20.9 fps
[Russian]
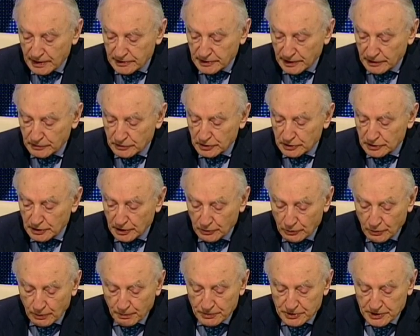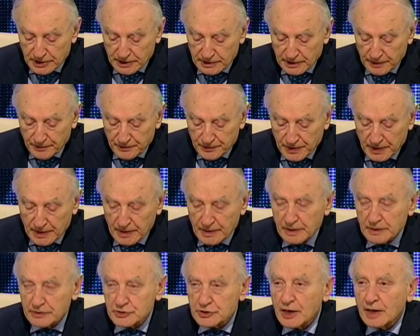остается далеко позади
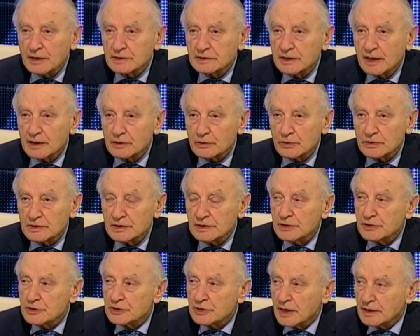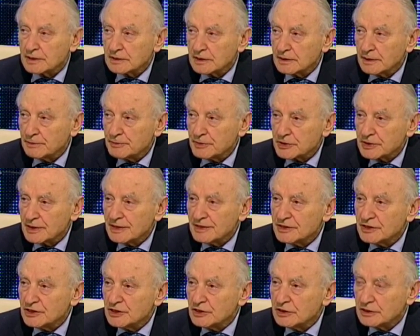Чарльд Гарольда, или, как тогда писали,
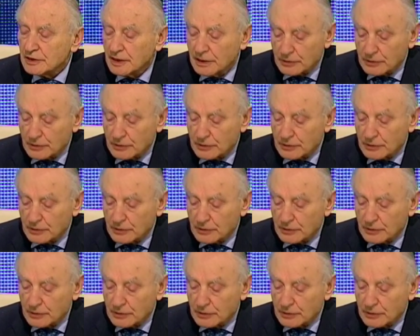Чильд